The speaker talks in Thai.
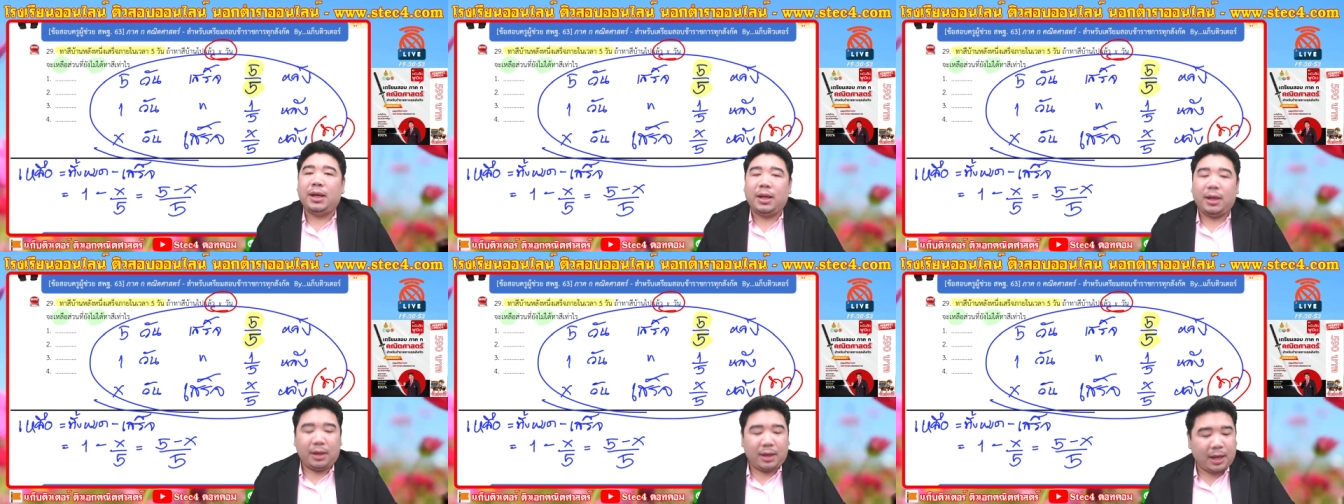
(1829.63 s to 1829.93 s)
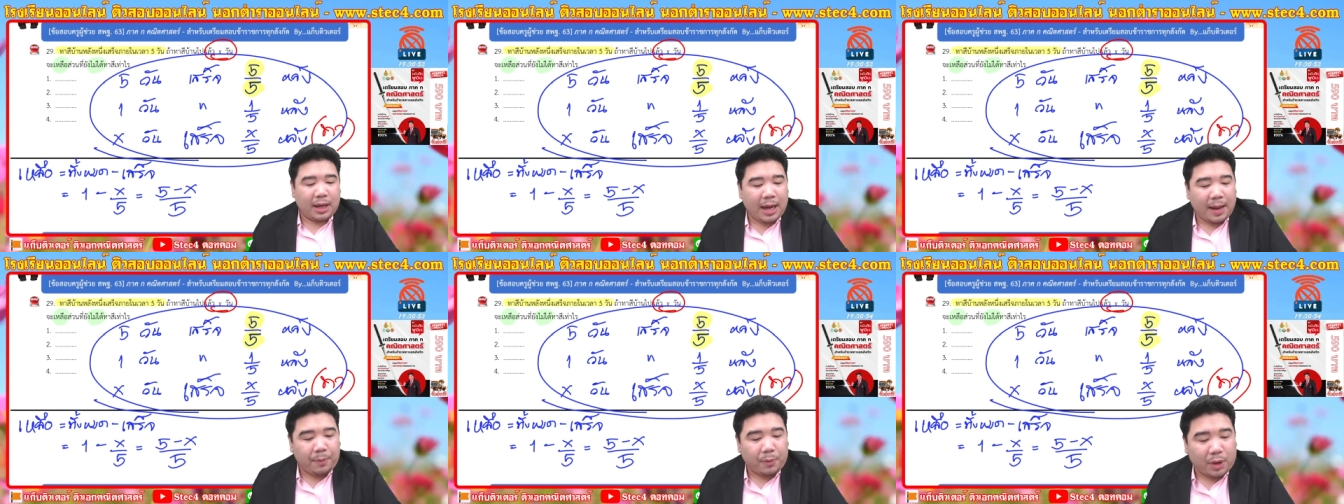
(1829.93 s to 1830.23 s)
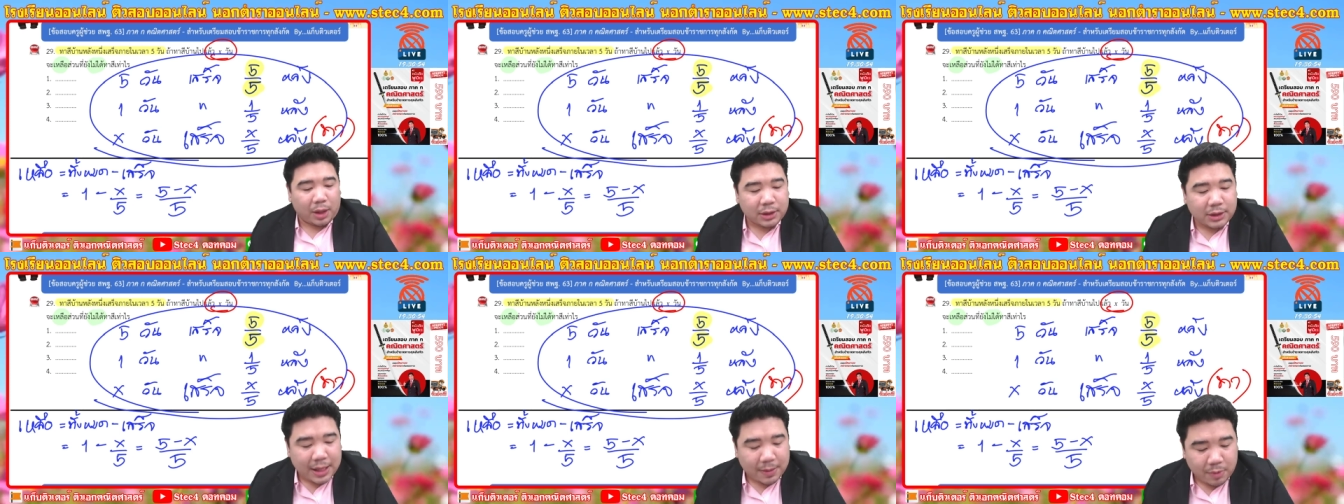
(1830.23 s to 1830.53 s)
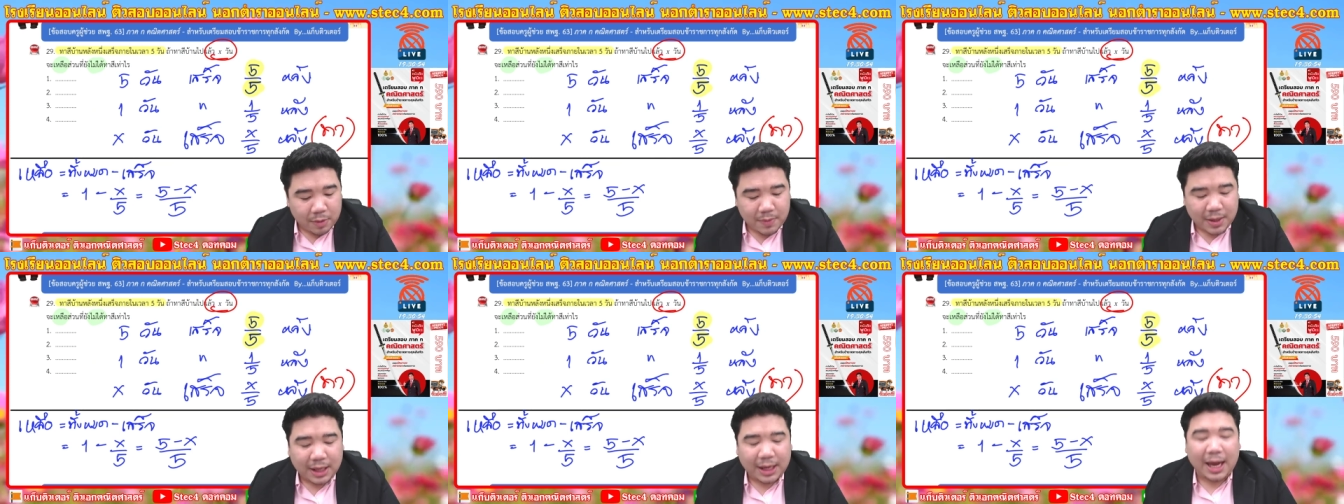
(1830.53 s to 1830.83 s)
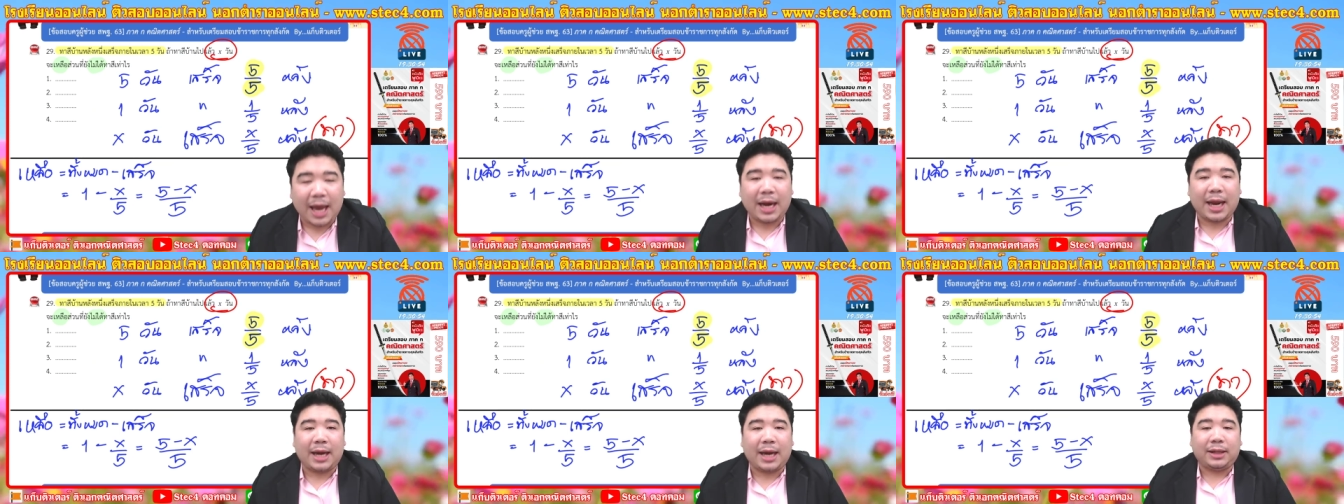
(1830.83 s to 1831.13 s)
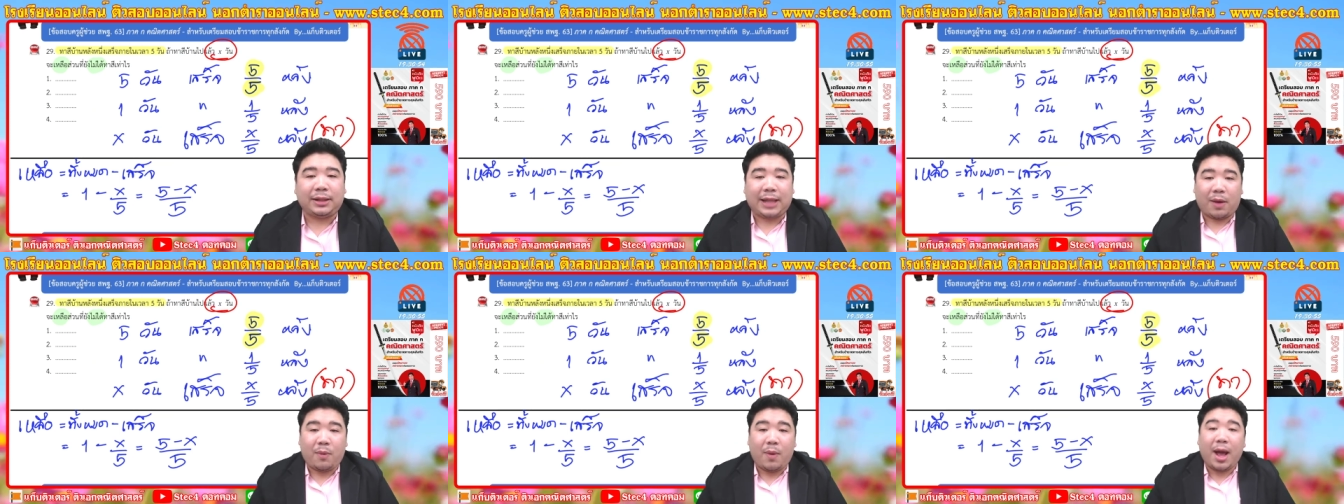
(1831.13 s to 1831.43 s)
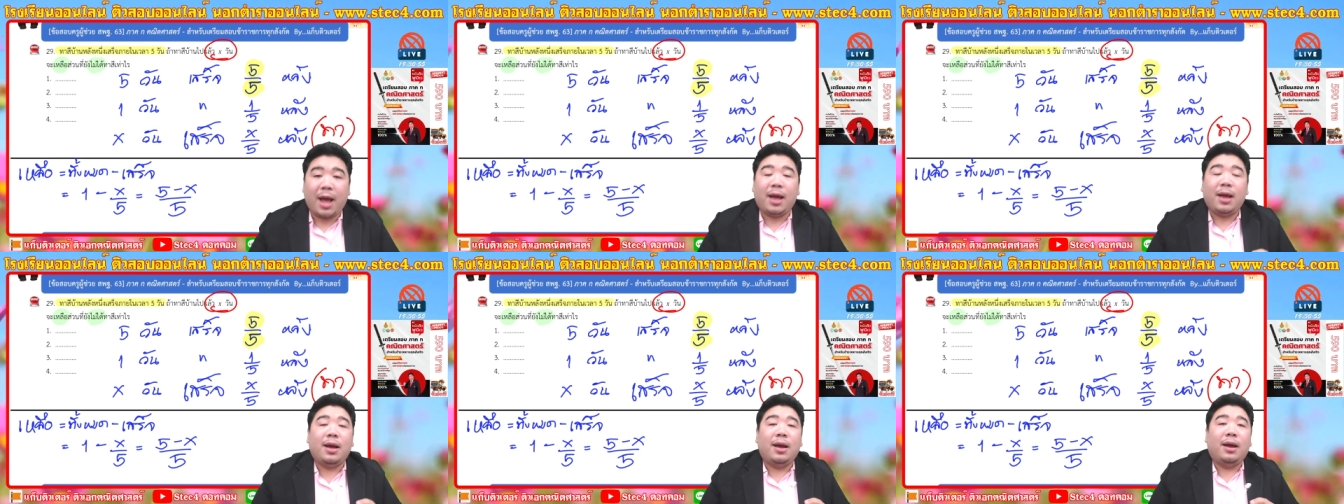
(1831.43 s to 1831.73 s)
นะครับคอนเซ็ปต์มันมีแค่นั้นแต่ว่า